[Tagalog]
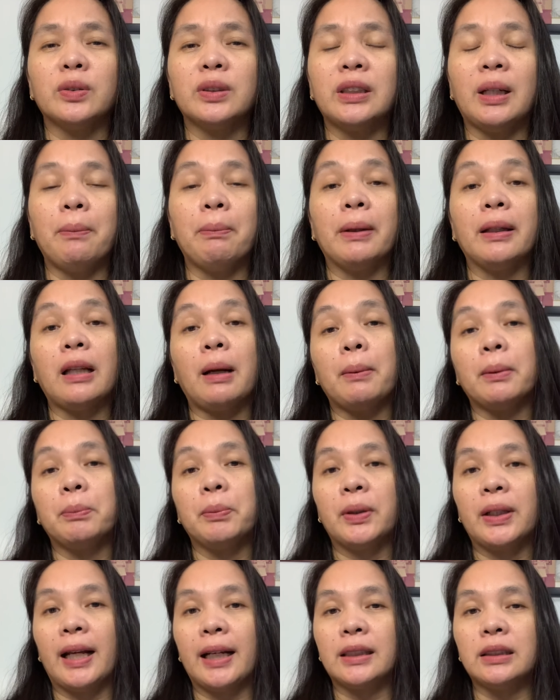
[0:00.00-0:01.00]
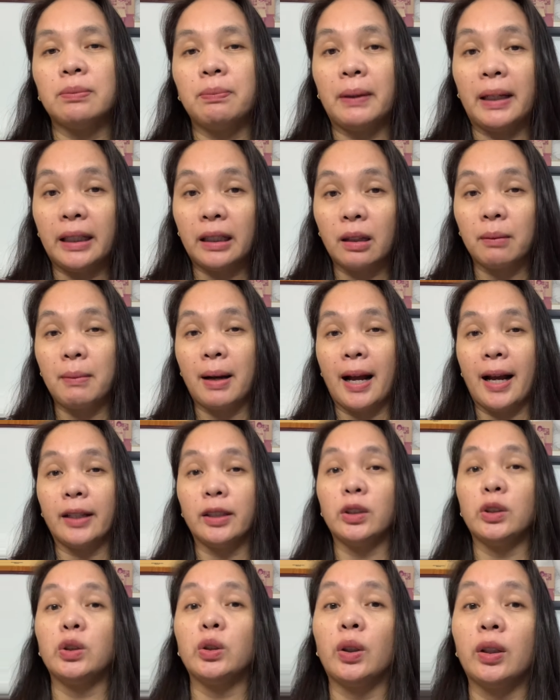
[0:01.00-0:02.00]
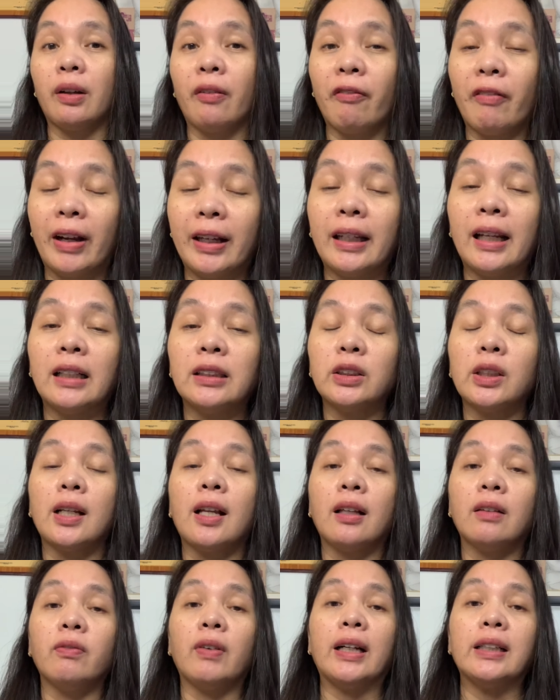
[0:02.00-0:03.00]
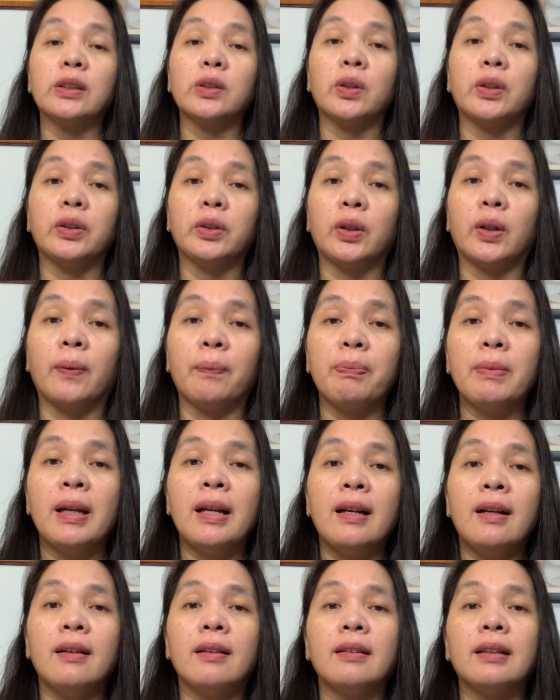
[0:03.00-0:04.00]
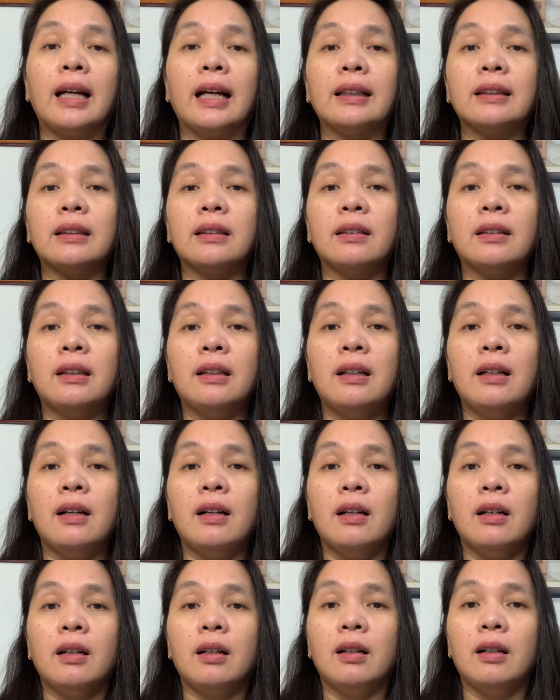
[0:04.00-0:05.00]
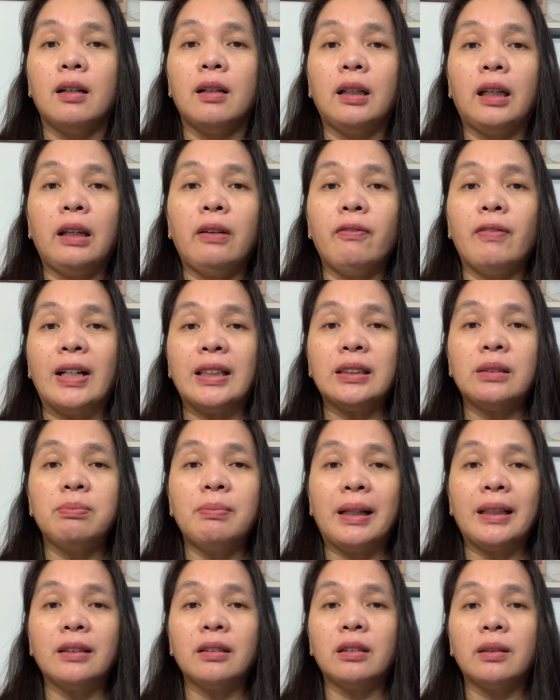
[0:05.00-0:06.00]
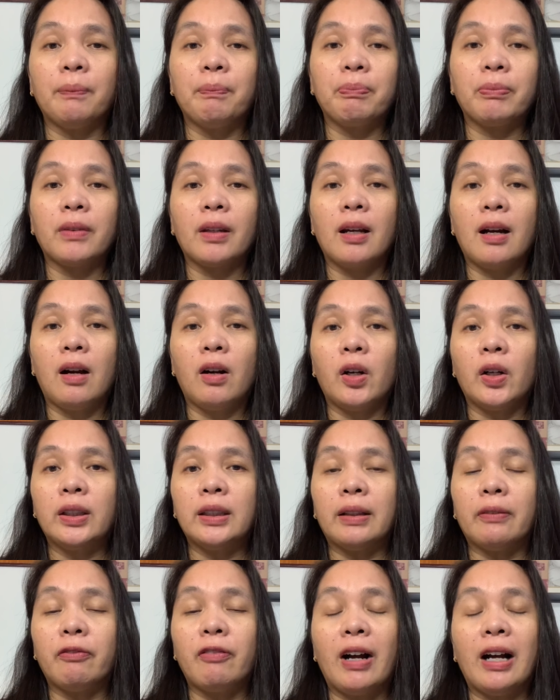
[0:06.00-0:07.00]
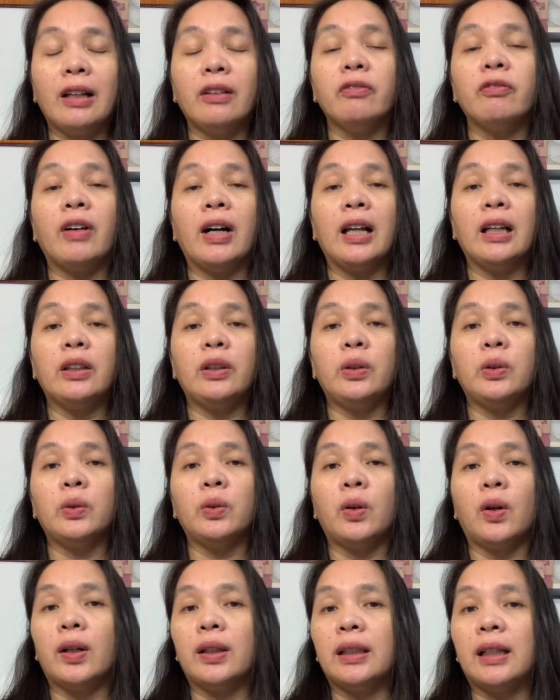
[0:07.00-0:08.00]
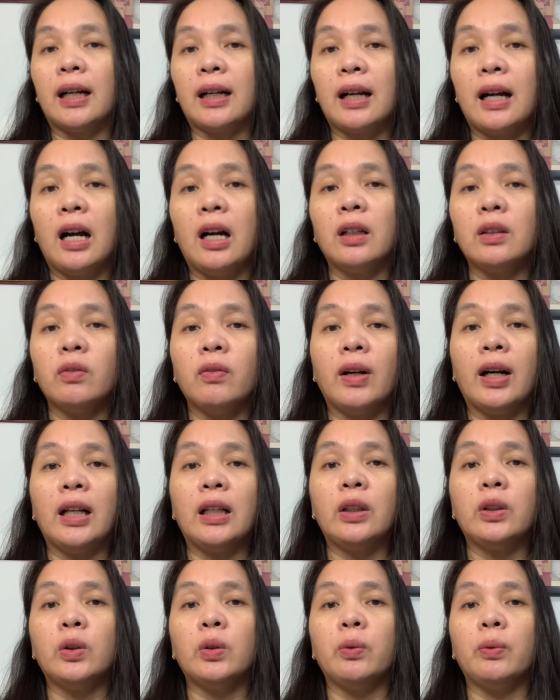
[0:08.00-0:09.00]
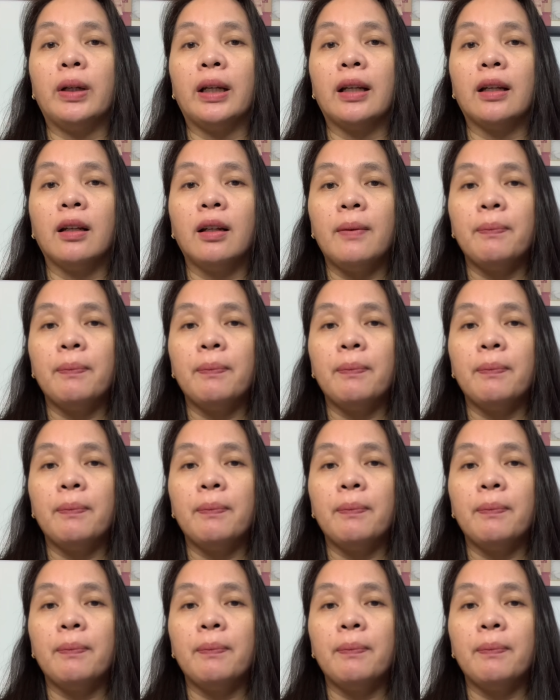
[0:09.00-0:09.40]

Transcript: Siyempre dapat po na-explain ng maayos yon ng financial advisor nyo that investment or the fund value or the account value will